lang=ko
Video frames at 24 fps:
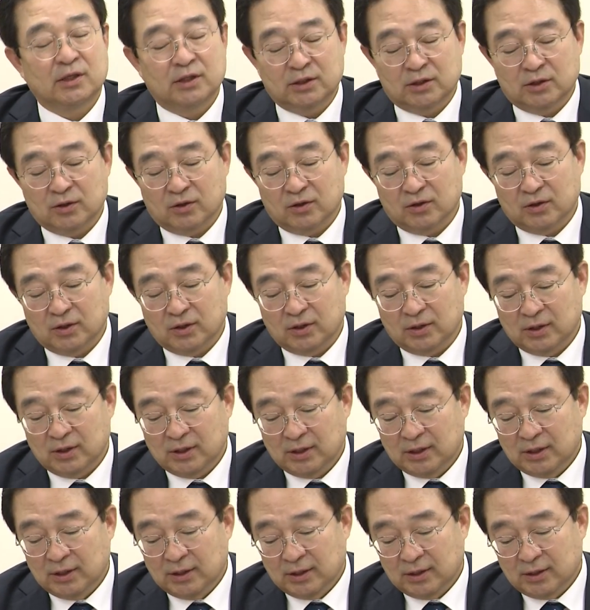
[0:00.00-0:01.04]
2023년도에
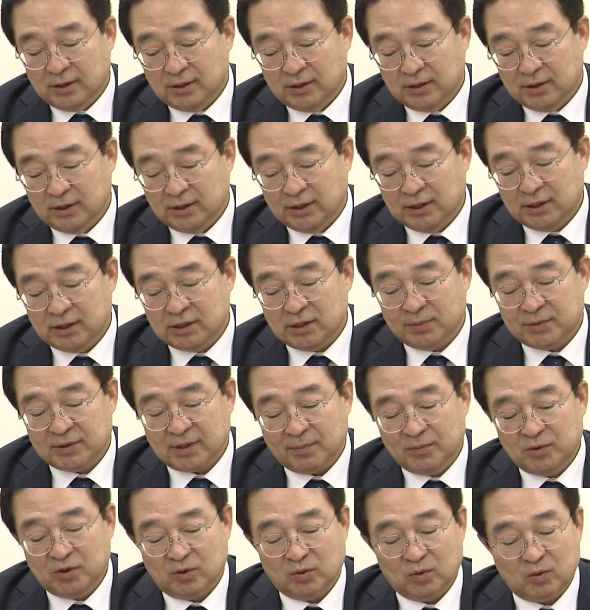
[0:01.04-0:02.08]

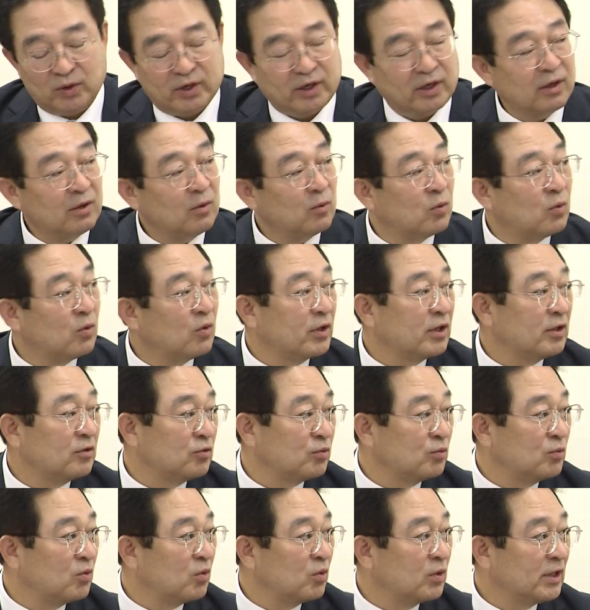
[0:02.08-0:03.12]
그 5월에
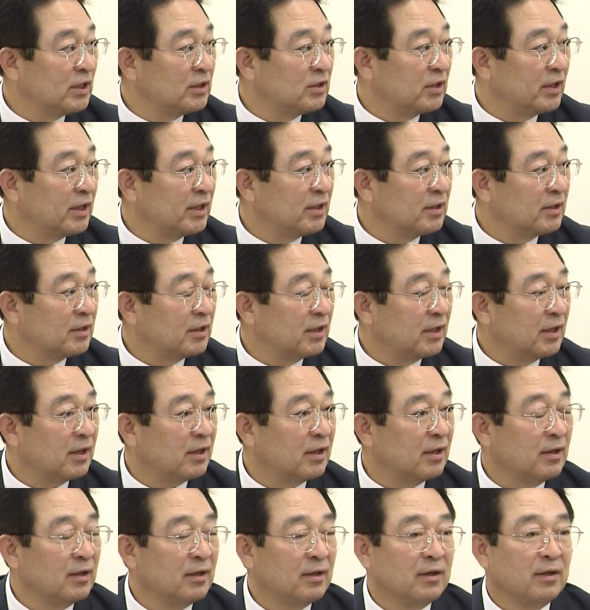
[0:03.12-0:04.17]
준공 예전에
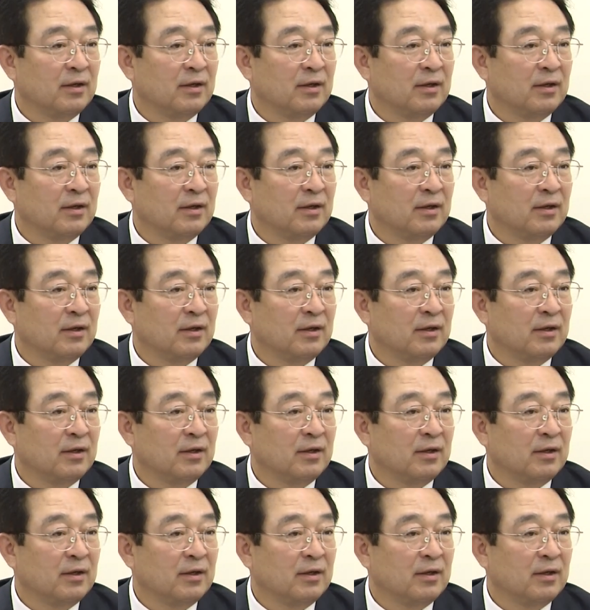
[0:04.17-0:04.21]
있는데